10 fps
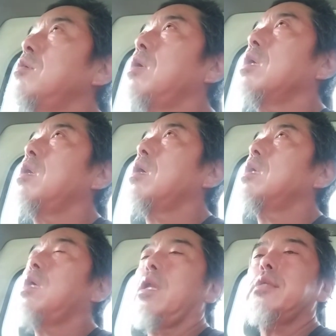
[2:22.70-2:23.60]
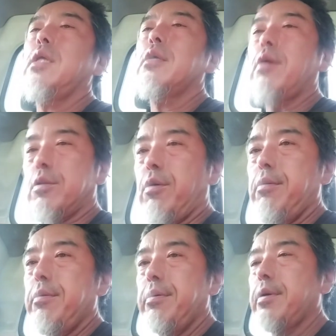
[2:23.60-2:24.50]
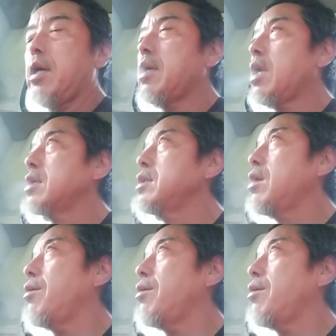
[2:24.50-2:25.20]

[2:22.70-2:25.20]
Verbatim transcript: いから刈り払い機でやるかと。刈り払い機でやろ